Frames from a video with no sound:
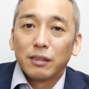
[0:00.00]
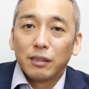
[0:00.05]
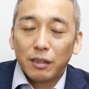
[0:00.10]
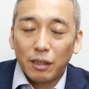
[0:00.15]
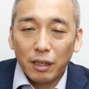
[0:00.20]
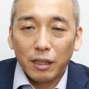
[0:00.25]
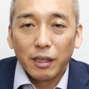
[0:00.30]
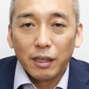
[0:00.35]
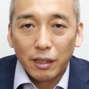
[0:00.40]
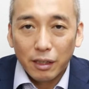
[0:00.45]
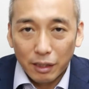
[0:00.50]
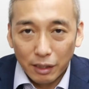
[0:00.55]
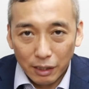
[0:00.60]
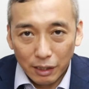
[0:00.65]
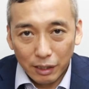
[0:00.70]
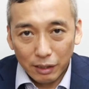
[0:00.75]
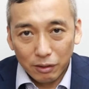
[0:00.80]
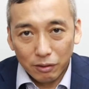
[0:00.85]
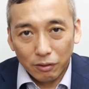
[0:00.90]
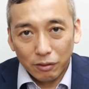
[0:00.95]

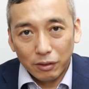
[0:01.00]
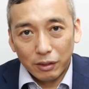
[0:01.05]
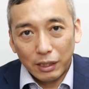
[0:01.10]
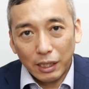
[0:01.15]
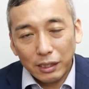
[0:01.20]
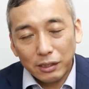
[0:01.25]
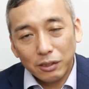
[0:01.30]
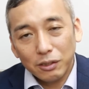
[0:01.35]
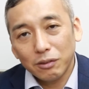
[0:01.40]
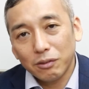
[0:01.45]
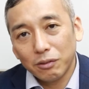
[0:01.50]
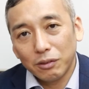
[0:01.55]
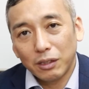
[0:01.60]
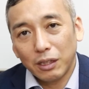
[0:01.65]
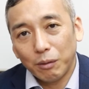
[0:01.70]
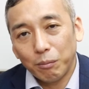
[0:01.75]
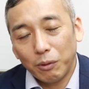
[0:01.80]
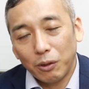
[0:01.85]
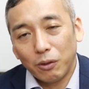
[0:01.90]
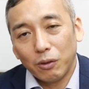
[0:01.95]
で、えーと、安く
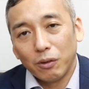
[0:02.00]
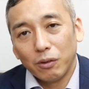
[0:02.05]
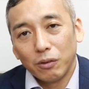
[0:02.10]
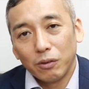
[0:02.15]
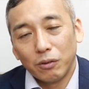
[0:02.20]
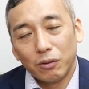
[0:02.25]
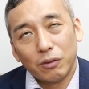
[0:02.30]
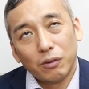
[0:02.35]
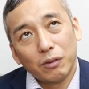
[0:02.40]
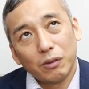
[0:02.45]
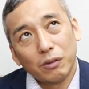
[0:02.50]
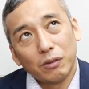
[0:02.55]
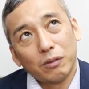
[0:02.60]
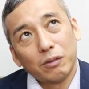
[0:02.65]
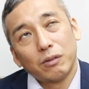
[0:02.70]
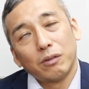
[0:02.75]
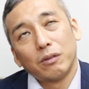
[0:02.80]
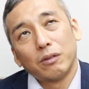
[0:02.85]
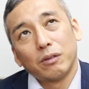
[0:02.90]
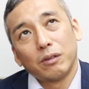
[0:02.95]
て
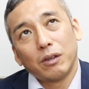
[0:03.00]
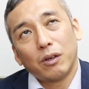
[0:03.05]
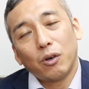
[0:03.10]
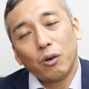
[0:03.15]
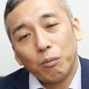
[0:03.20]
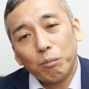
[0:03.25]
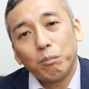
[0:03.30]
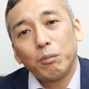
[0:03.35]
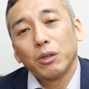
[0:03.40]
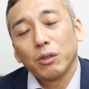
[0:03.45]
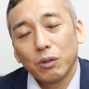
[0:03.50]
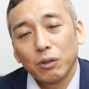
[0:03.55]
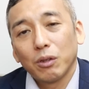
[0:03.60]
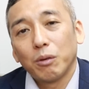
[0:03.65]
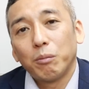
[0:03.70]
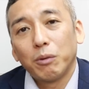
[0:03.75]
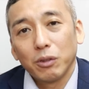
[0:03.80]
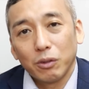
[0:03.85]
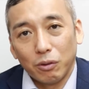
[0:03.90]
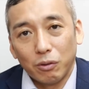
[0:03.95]
も本物
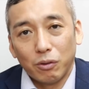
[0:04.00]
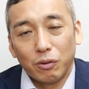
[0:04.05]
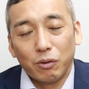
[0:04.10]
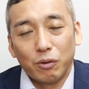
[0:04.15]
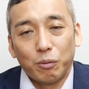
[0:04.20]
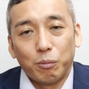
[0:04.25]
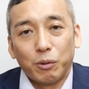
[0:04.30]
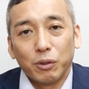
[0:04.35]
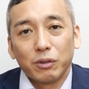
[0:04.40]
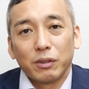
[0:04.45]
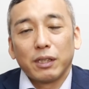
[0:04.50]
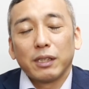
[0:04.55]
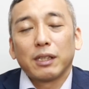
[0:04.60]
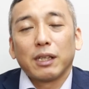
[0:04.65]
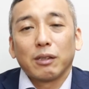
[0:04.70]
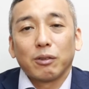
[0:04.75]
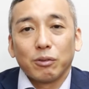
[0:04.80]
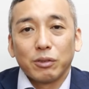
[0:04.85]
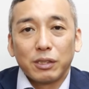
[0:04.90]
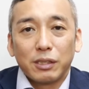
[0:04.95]
のものを持って
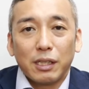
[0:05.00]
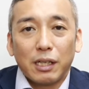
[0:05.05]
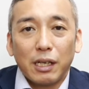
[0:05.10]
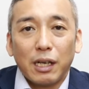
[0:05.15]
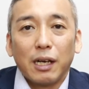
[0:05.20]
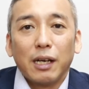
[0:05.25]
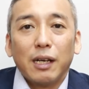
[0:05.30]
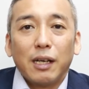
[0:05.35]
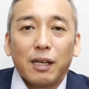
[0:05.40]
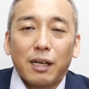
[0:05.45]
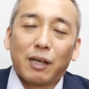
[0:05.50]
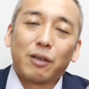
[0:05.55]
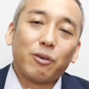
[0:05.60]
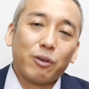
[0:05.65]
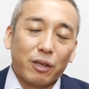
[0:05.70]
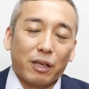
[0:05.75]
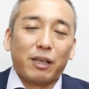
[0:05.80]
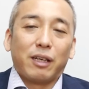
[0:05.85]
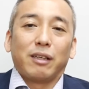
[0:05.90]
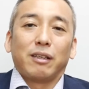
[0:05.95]
たとしたらあ
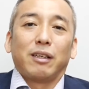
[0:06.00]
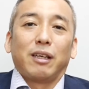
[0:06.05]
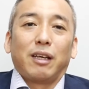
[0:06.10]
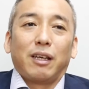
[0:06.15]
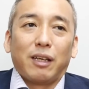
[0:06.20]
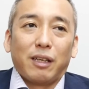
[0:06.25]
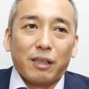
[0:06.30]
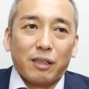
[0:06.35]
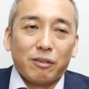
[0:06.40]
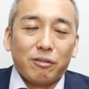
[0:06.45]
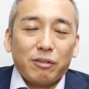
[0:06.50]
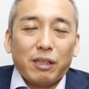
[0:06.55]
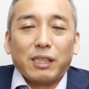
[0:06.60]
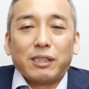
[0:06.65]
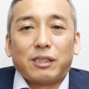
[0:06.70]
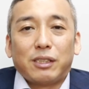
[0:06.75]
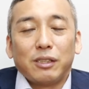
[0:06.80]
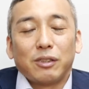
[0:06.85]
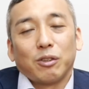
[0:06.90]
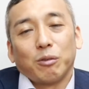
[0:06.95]
これ、えー、
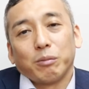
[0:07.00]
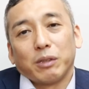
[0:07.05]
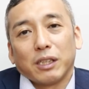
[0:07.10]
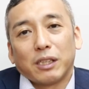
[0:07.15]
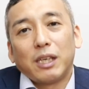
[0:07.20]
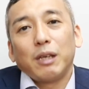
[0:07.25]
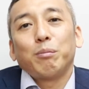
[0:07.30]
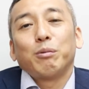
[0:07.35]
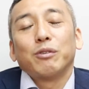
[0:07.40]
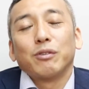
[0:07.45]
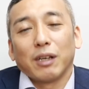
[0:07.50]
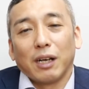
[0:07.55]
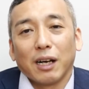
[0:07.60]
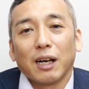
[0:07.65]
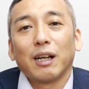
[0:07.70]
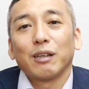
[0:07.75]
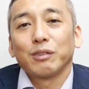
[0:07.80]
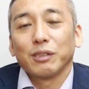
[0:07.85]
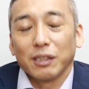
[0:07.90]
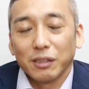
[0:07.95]
嬉しいと思って気分が
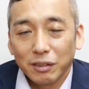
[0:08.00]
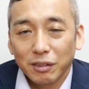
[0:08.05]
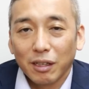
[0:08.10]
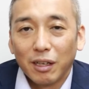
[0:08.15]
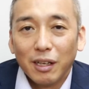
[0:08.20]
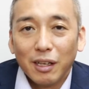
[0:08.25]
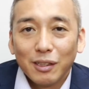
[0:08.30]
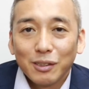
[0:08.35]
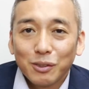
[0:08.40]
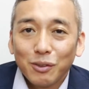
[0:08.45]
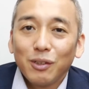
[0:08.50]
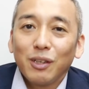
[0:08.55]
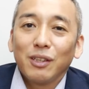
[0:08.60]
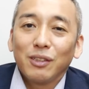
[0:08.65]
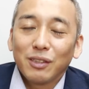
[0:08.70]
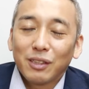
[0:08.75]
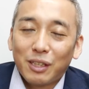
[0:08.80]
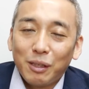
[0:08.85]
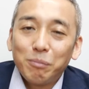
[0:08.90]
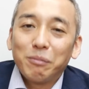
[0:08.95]
上がるじゃないですかそ
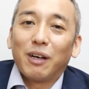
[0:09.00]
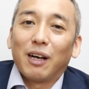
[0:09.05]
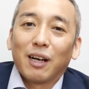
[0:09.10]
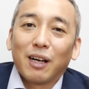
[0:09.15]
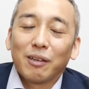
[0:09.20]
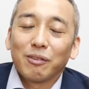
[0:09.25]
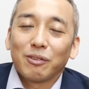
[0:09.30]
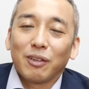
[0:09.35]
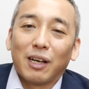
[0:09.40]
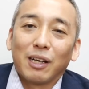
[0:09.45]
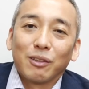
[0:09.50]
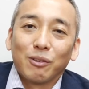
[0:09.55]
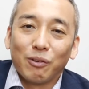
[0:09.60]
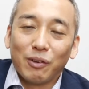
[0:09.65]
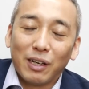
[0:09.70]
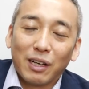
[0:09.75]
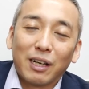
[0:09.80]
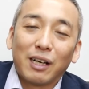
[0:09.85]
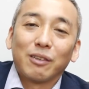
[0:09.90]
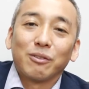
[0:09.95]
れ気分上がると波動
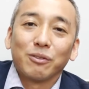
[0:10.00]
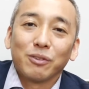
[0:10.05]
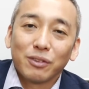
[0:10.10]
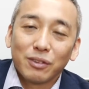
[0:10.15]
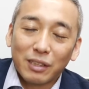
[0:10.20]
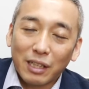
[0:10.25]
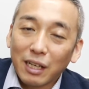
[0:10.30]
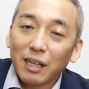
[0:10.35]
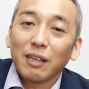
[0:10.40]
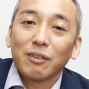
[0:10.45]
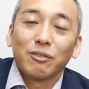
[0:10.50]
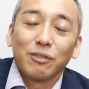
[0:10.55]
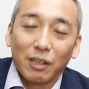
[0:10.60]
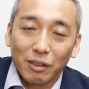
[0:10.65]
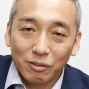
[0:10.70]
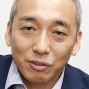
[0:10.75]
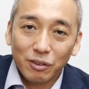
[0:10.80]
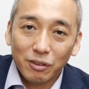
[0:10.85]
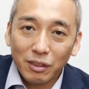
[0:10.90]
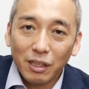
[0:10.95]
は上がるんです高くな
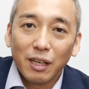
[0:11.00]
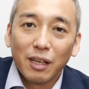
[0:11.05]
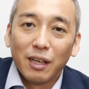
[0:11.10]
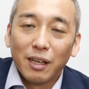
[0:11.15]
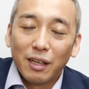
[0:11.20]
るんですよね、